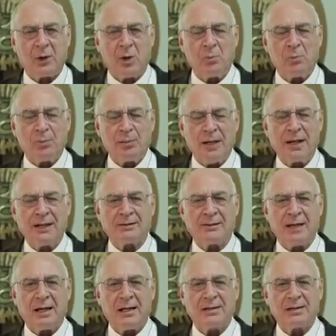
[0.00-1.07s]

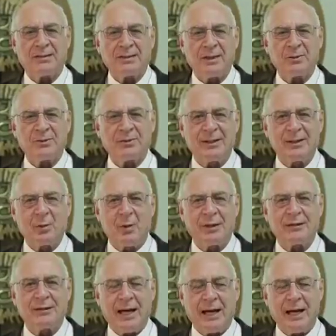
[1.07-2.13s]
completa seus
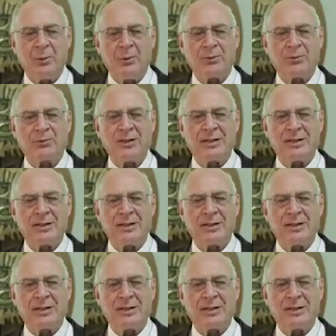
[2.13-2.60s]
50 anos